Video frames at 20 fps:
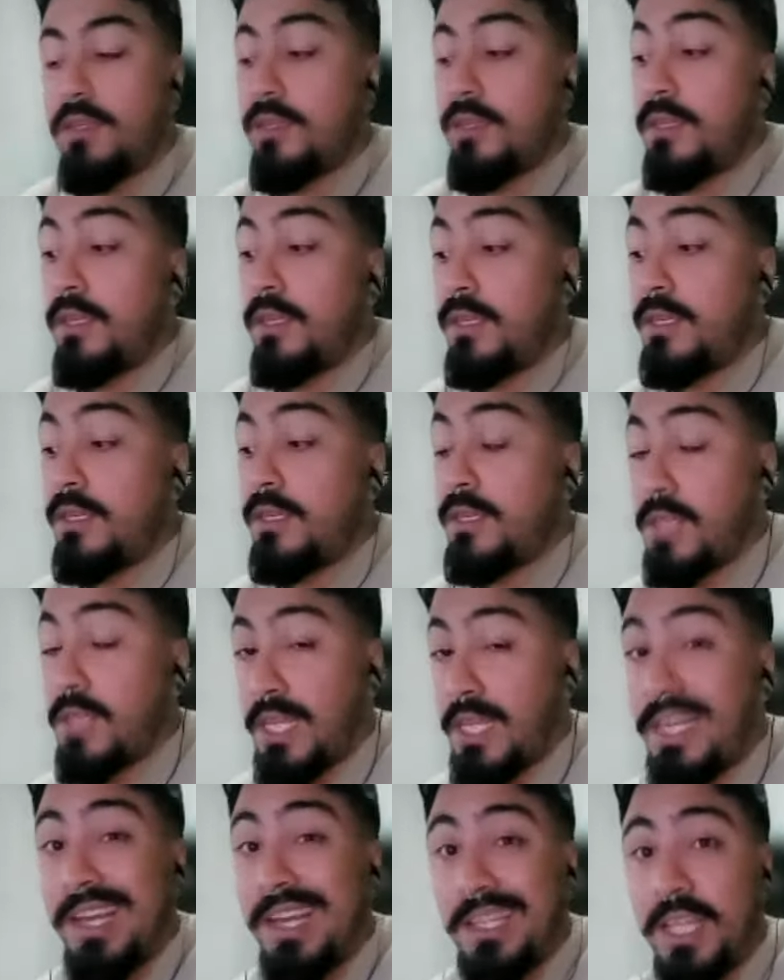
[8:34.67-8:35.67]
y
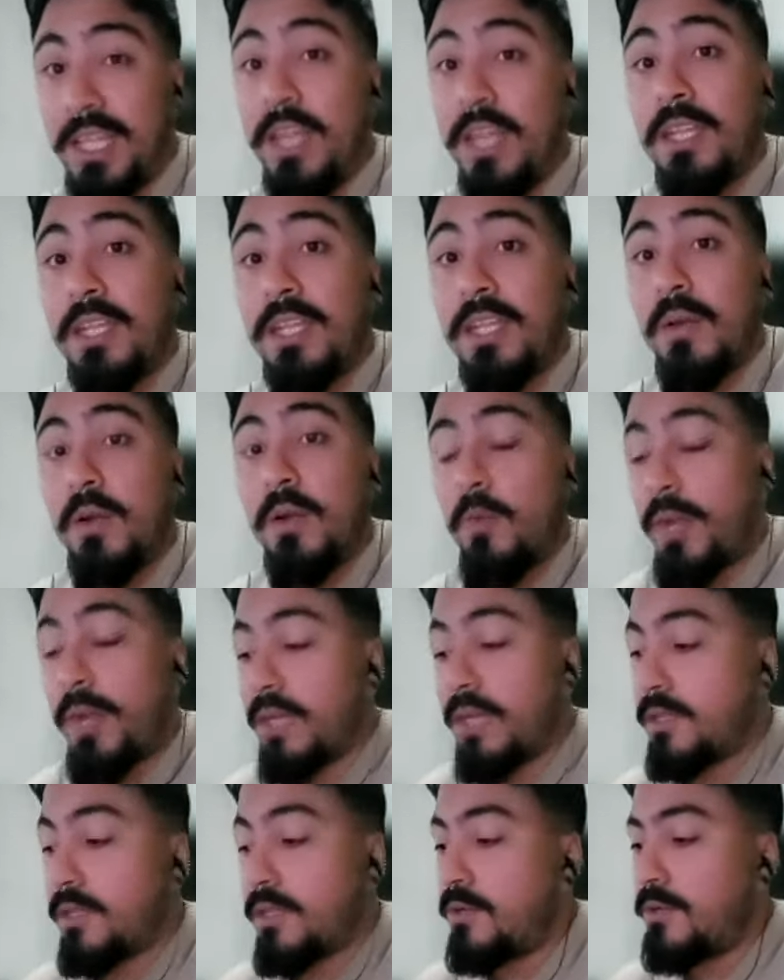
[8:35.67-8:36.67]
tenía que estar en el trabajo
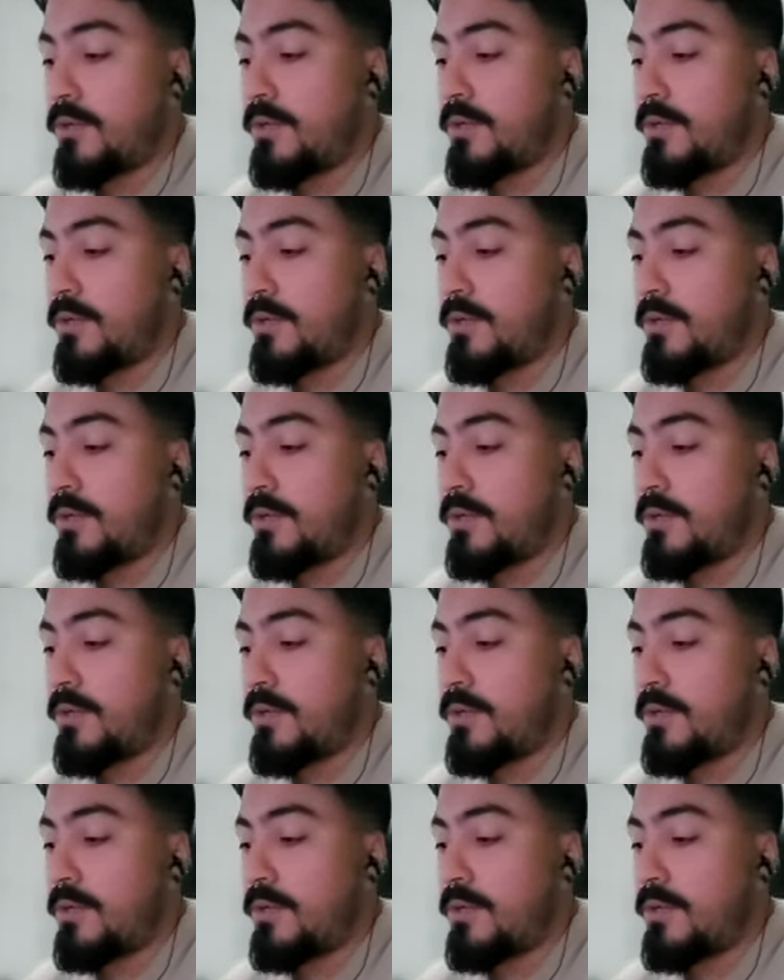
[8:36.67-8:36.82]
práctico.